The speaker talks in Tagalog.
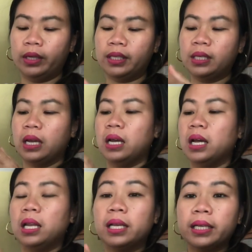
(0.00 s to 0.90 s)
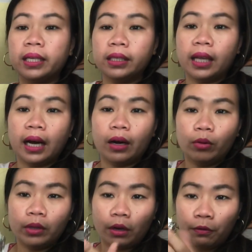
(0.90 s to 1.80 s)
Is, lagyan
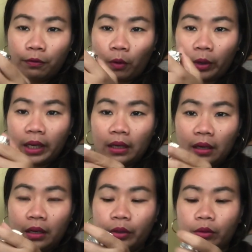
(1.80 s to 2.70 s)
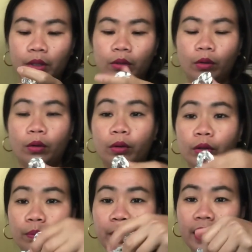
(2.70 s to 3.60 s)
daw ng foil. Yung dito o, oh,
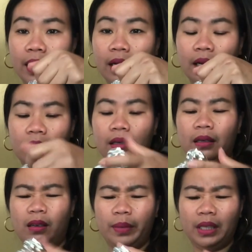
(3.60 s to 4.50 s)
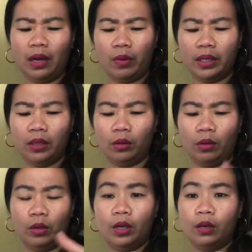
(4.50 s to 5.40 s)
yung pinaka... Ano tawag
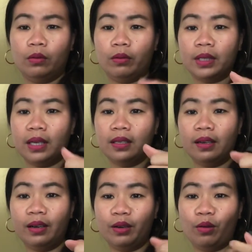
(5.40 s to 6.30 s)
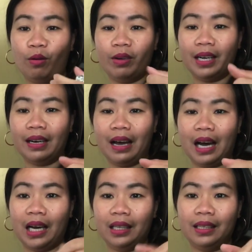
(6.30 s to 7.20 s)
dito? kung saan sila nagko-connect
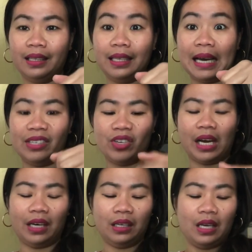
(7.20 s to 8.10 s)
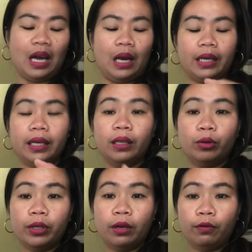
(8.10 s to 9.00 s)
lahat. Yan, dyan. Lagyan daw
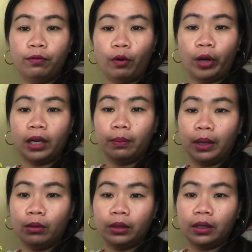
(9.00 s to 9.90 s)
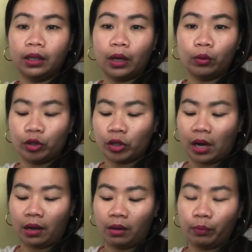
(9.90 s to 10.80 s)
siya ng foil, balutin daw
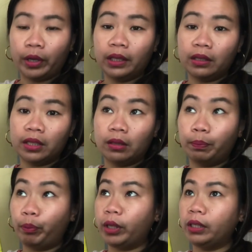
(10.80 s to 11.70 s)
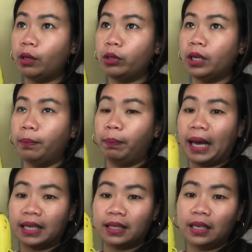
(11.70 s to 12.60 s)
siya. Pwede, pwede daw siyang
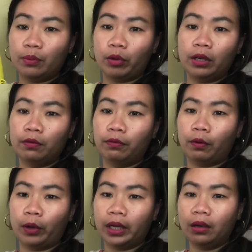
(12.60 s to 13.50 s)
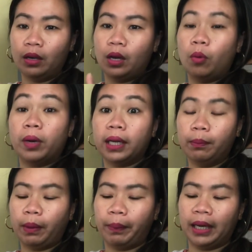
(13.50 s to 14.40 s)
plastic, pwedeng foil, wag lang
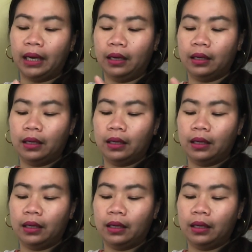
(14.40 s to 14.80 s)
papel.